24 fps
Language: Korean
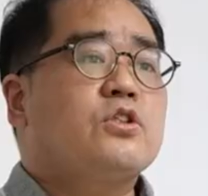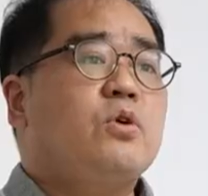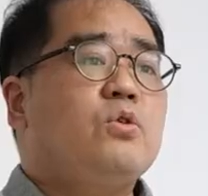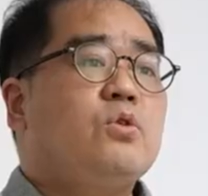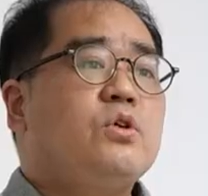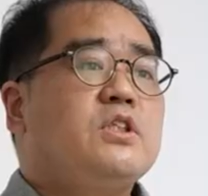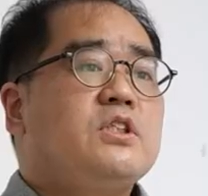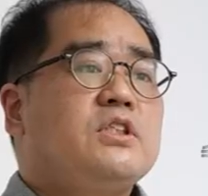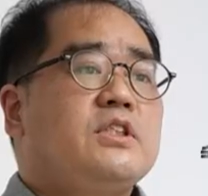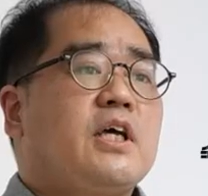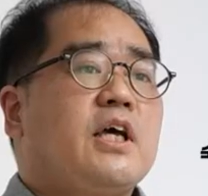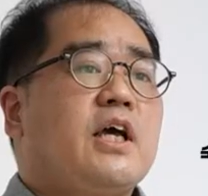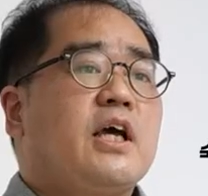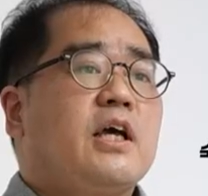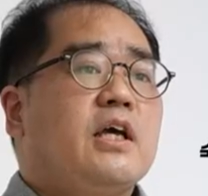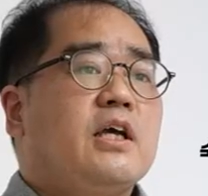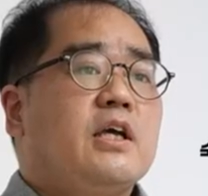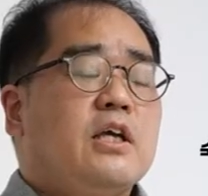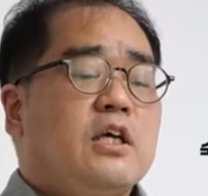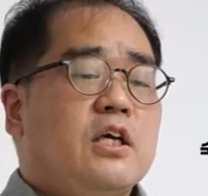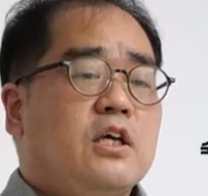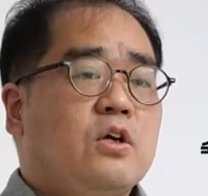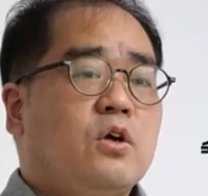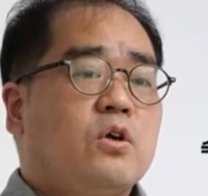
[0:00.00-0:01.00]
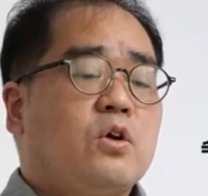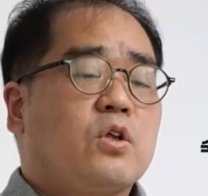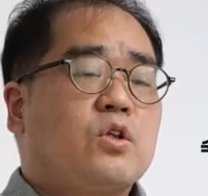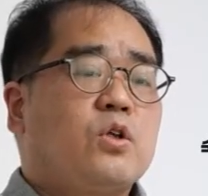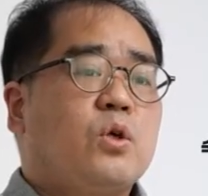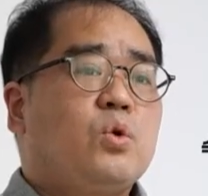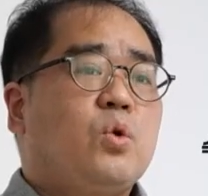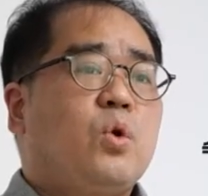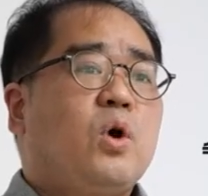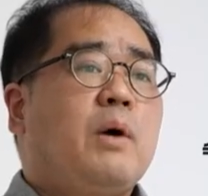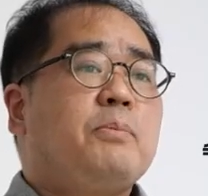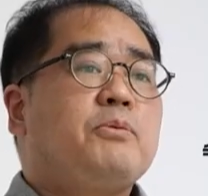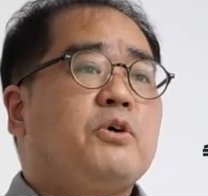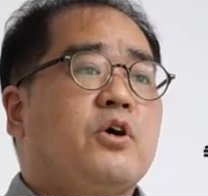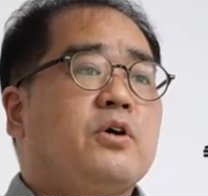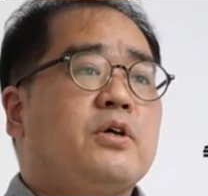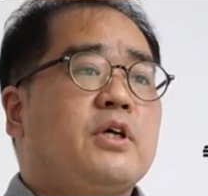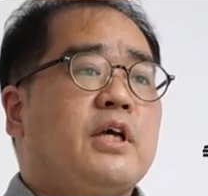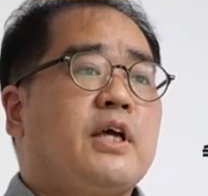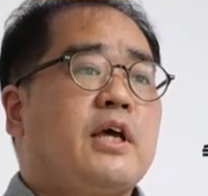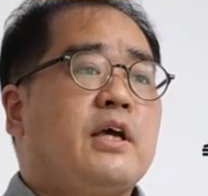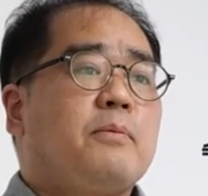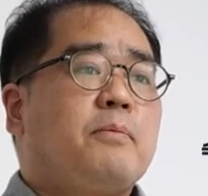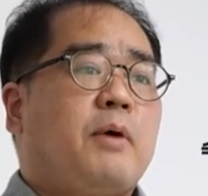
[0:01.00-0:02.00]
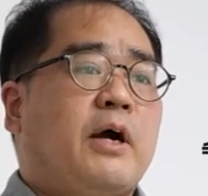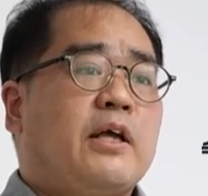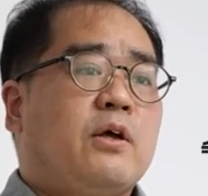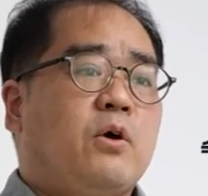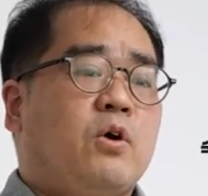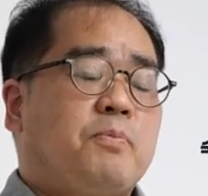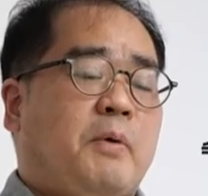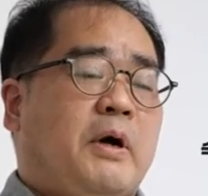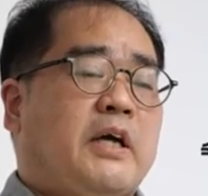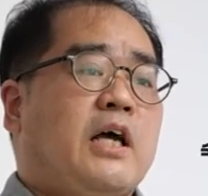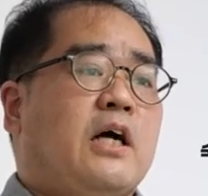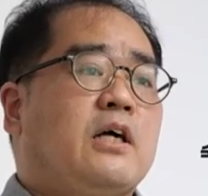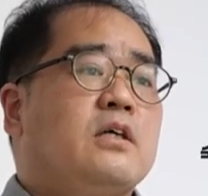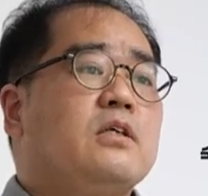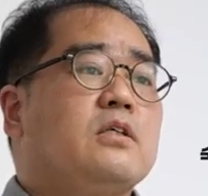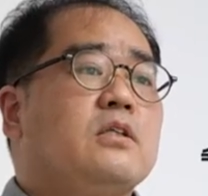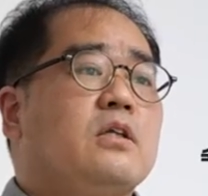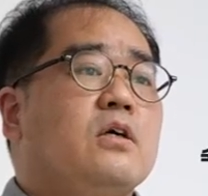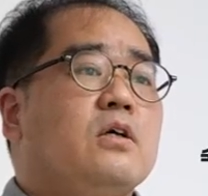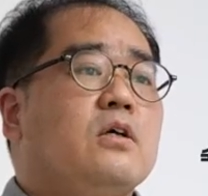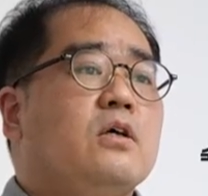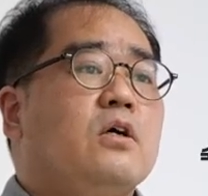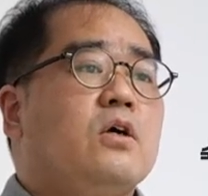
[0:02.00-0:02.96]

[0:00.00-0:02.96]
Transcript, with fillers: 서울시의 이런 어떤 통합 연계 의 방향은